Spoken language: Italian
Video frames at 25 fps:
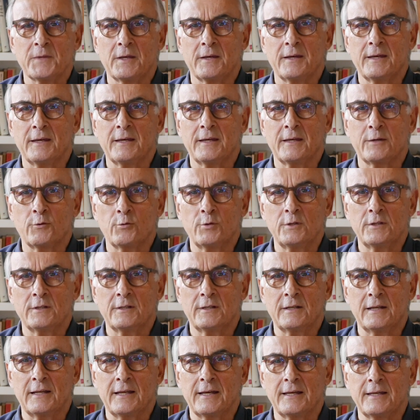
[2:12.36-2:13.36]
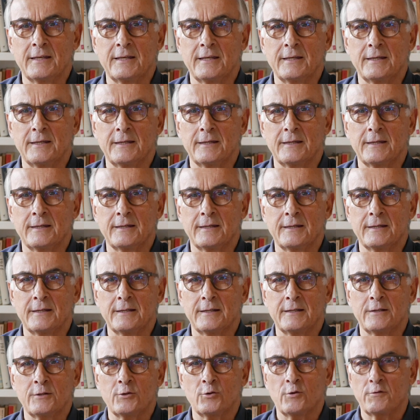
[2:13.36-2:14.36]
E quindi
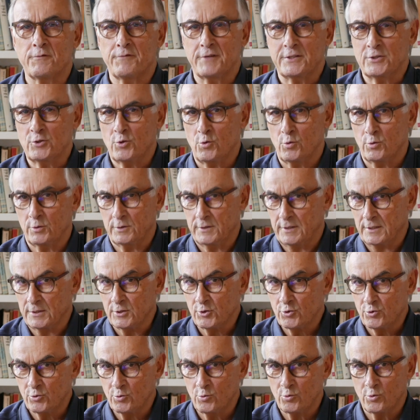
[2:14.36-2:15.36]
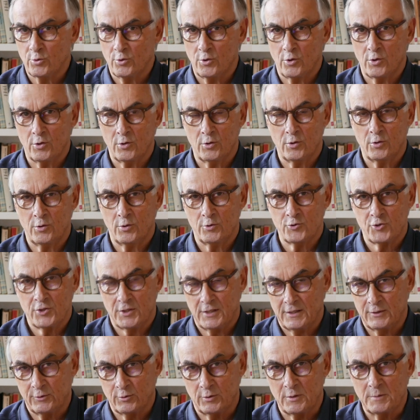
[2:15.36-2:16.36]
lei non fa sconti a nessuno, l'ho già
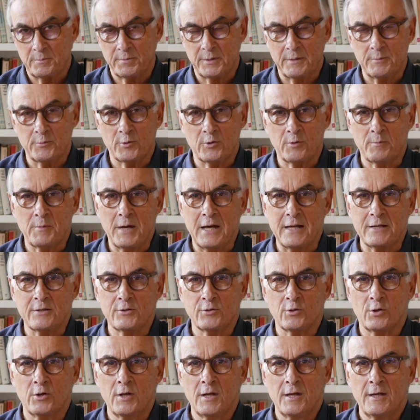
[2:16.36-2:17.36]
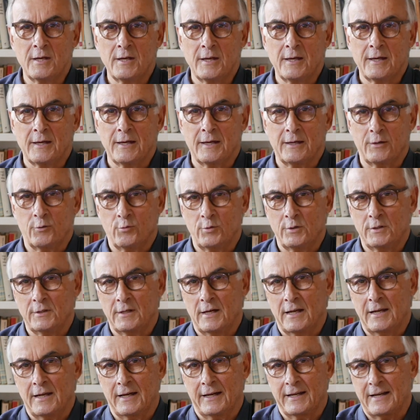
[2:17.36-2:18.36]
detto nel primo romanzo e
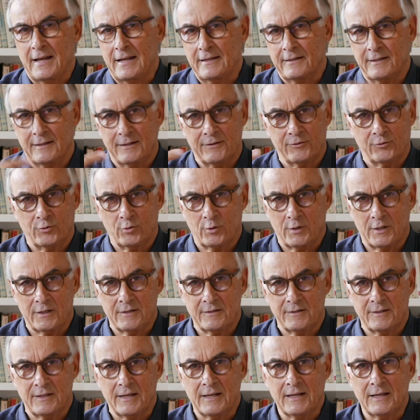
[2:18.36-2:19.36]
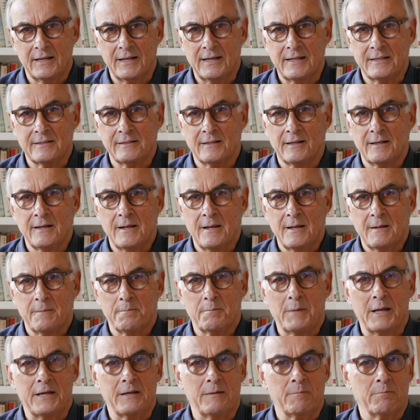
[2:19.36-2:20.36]
quindi alla grande aristocrazia inglese,
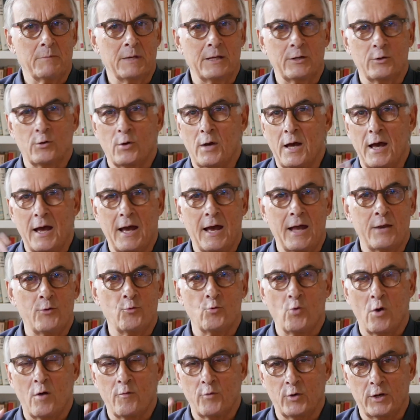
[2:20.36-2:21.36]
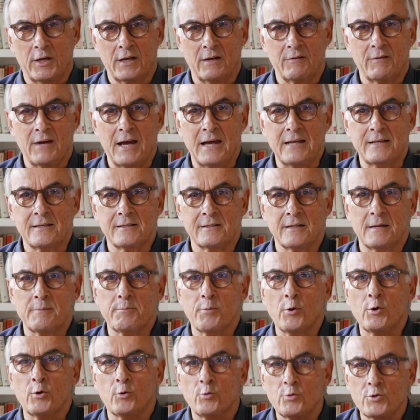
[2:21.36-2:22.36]
ma nemmeno al nuovo che avanza. E
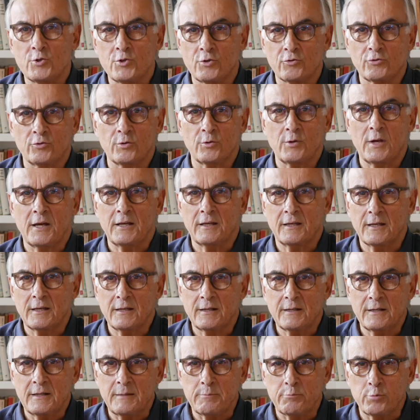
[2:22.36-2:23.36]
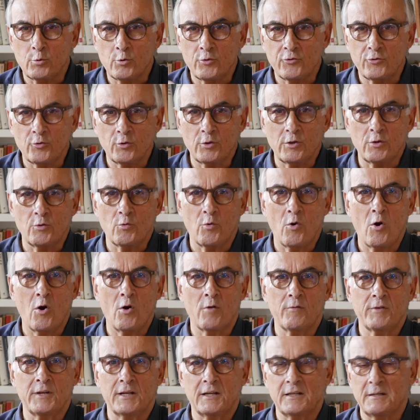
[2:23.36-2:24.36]
poi qui ci sono anche le pulsioni
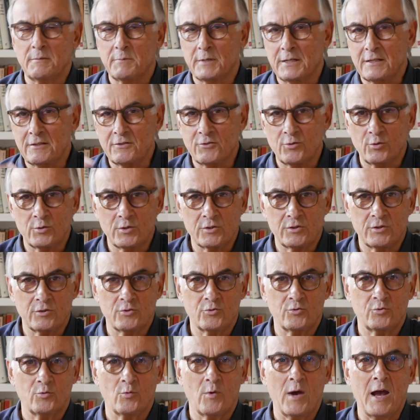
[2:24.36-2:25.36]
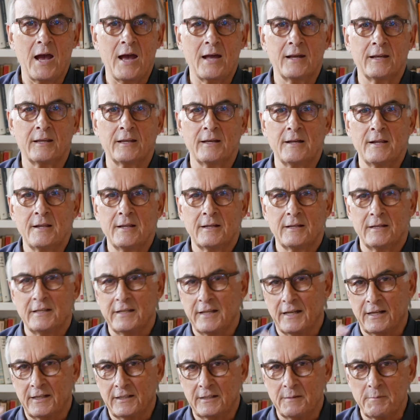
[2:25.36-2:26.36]
nuove, la liberazione sessuale,
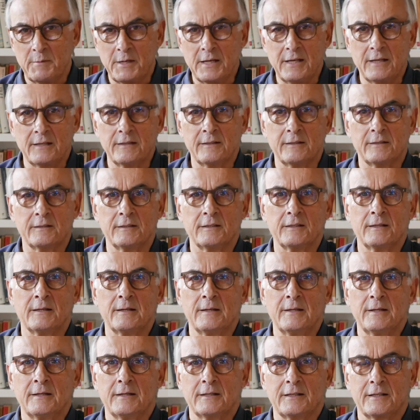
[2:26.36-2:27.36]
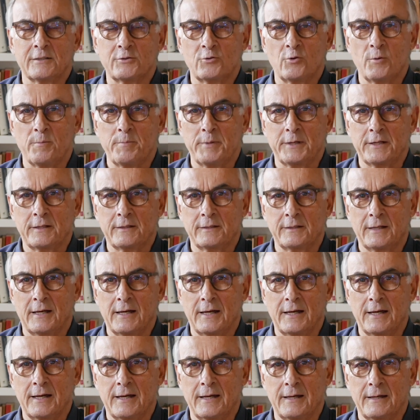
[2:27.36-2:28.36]
gli ardimenti, la
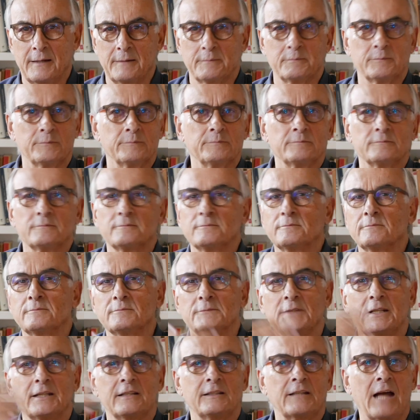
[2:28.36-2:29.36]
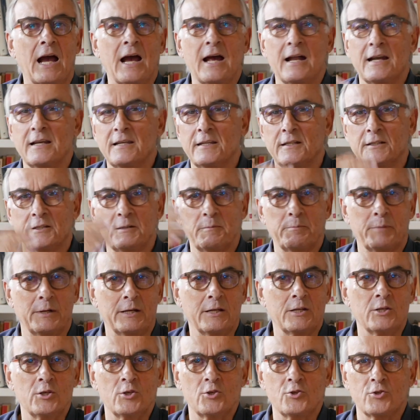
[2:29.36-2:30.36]
scoperta mm, dell'Italia, di
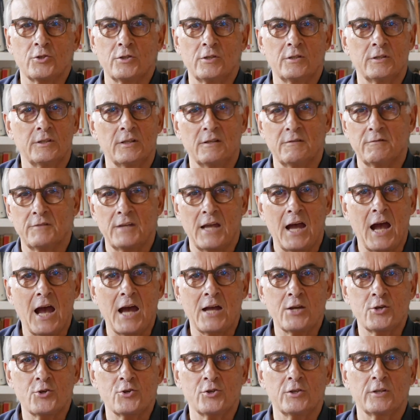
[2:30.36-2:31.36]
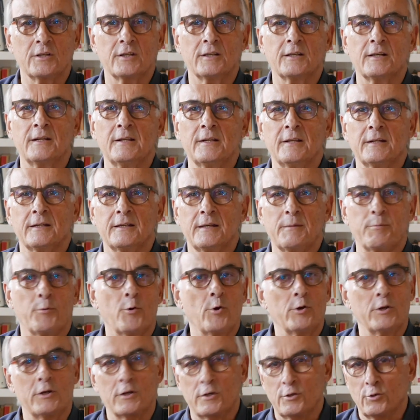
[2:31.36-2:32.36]
Parigi, dei viaggi e
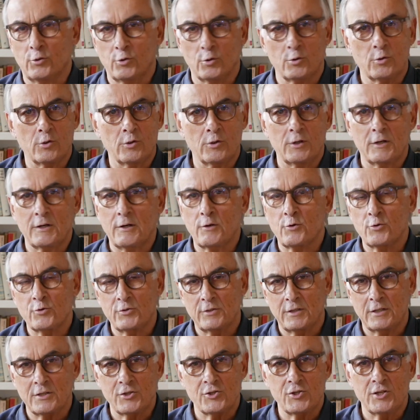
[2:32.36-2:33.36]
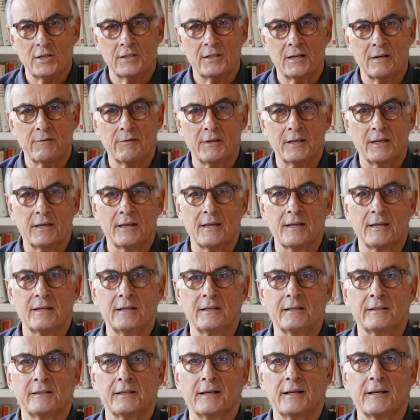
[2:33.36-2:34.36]
poi il ritorno alla nostalgia della vecchia
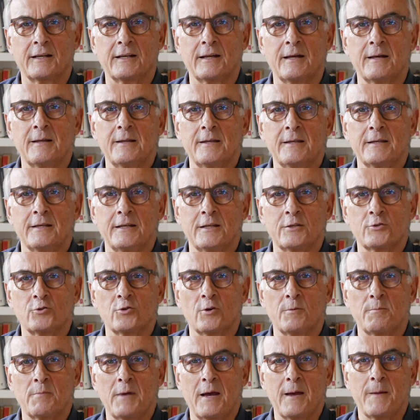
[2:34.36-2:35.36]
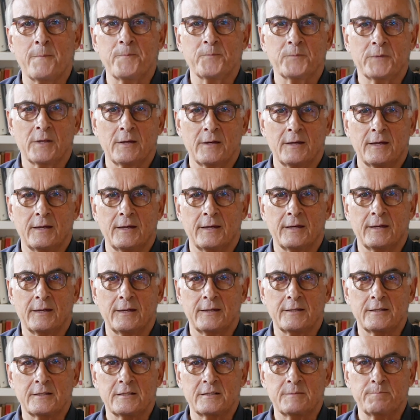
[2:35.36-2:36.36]
Inghilterra. Insomma,
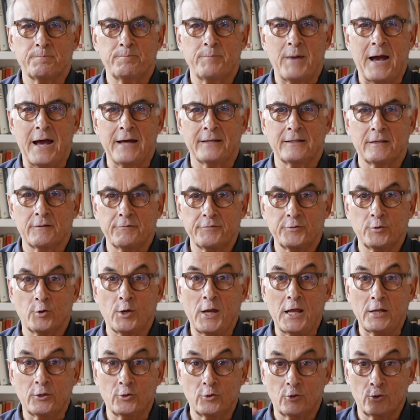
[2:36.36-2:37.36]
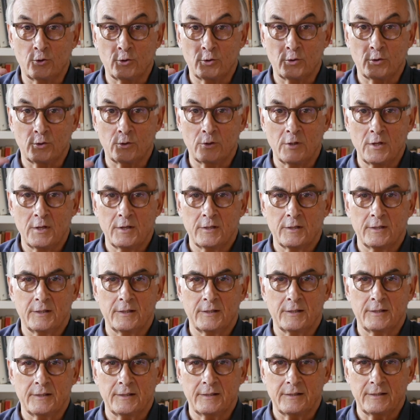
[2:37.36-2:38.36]
eh, Spada, Fioretto,
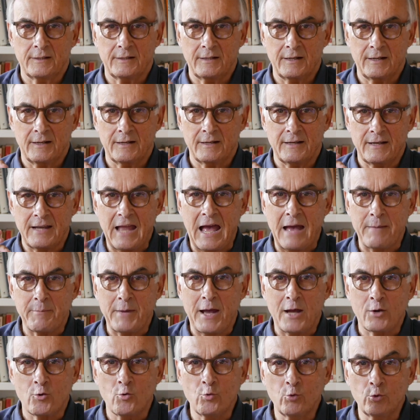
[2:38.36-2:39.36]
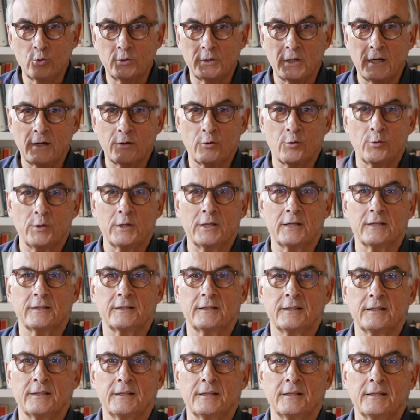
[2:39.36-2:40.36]
eh, Lama acuta, quella
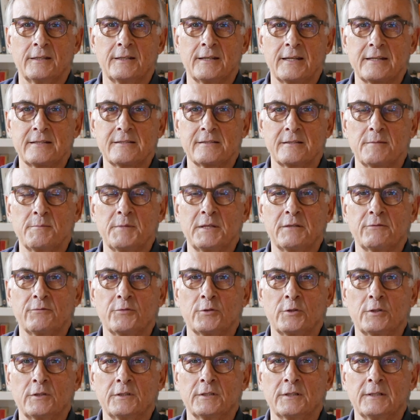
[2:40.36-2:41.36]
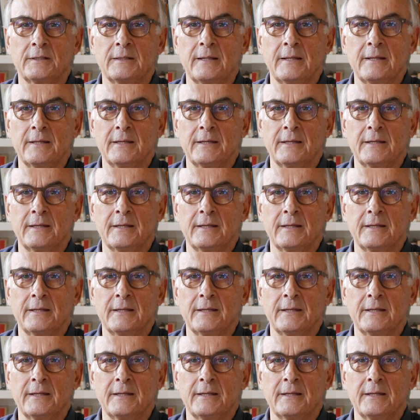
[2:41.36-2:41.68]
di Nancy Mitford,